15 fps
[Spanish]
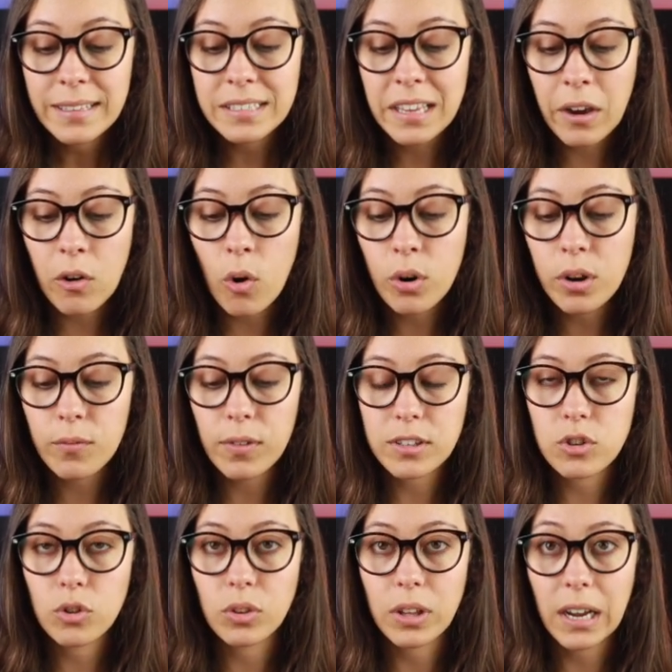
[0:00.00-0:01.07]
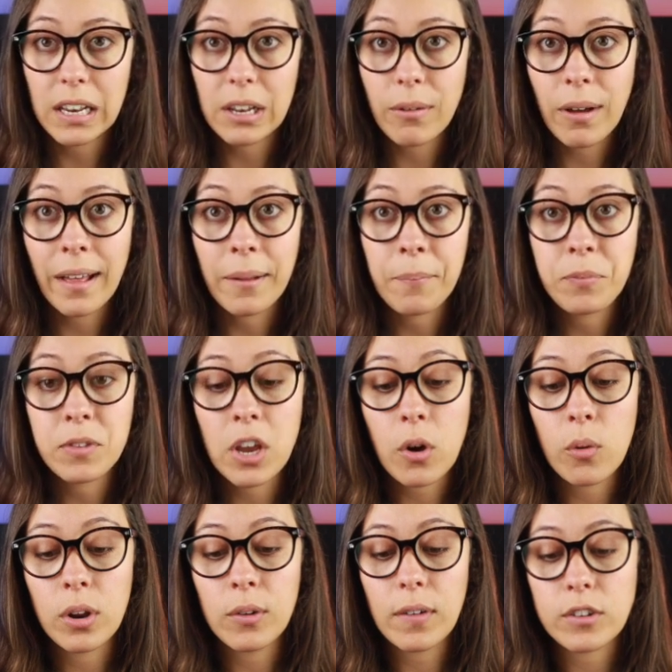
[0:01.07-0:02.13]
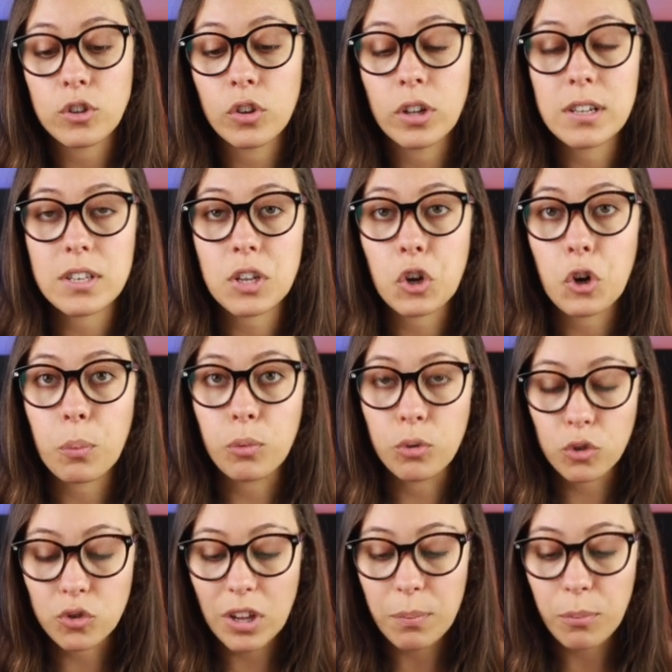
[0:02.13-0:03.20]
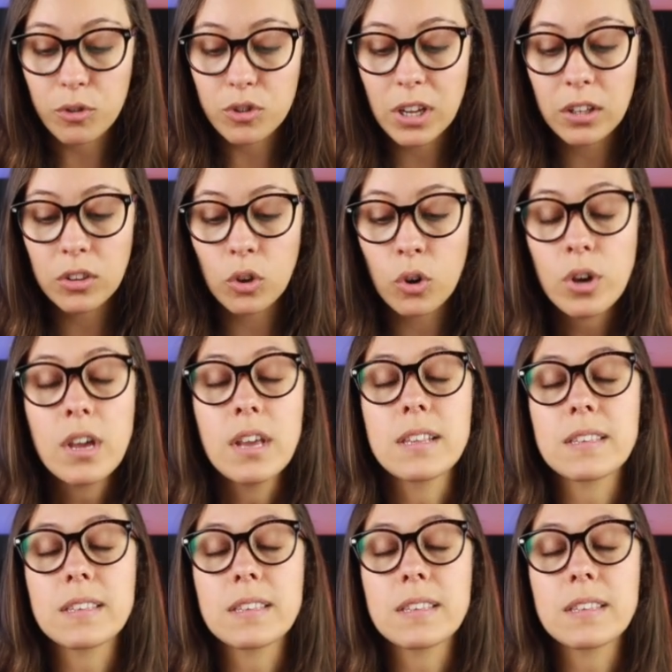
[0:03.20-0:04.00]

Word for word: llegó a una inflación tan elevada. Llegó a una inflación del 5.6%.